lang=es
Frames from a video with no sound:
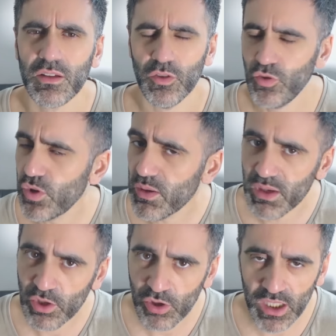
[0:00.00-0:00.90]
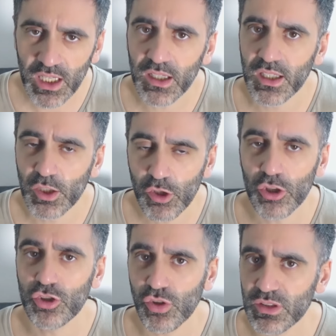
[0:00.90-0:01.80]
No es menor, ¿eh? No
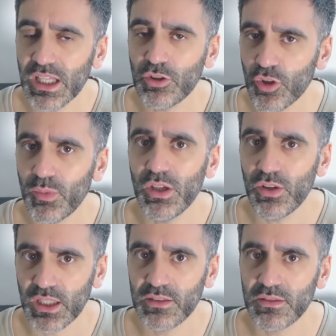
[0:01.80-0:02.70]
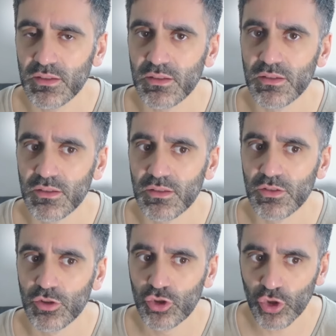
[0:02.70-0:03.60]
son datos menores.
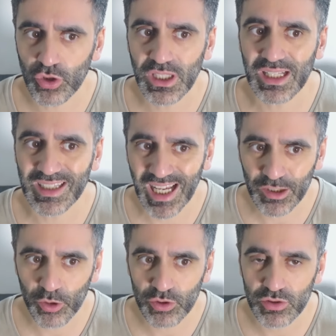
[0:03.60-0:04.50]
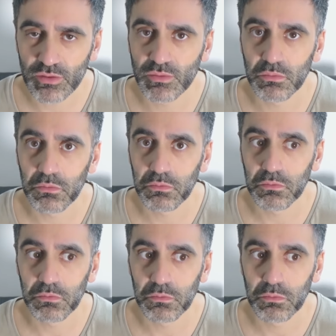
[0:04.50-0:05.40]
Son datos
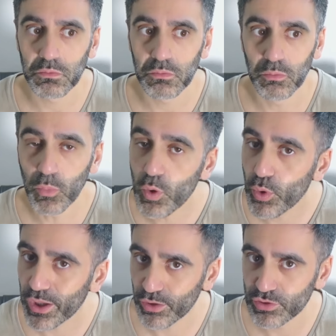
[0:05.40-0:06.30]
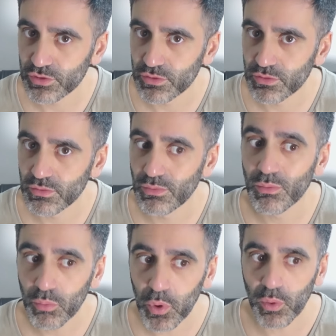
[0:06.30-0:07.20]
muy buenos.
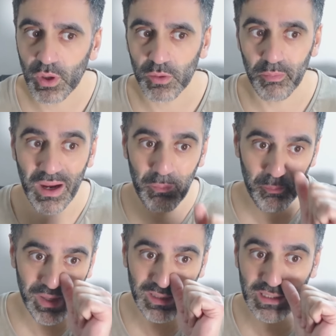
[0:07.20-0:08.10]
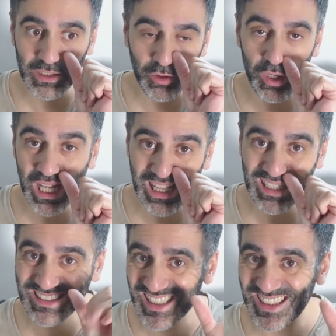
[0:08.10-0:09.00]
Muy buenos. Más entendiendo el
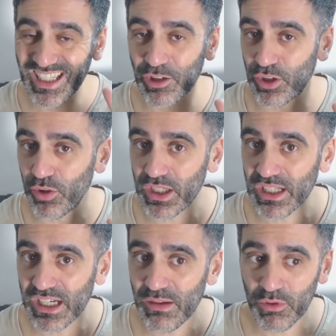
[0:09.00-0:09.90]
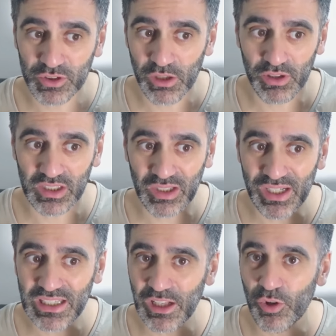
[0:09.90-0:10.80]
desastre que nos dejó el kirchnerismo. O sea, los que estaban
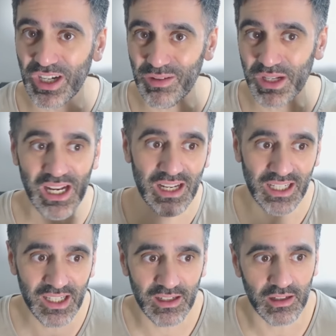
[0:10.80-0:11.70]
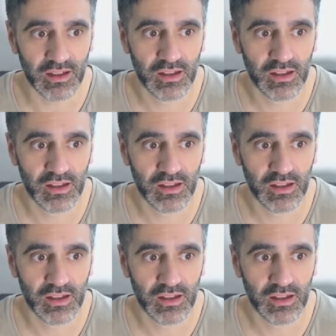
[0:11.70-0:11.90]
antes, los criminales que eran.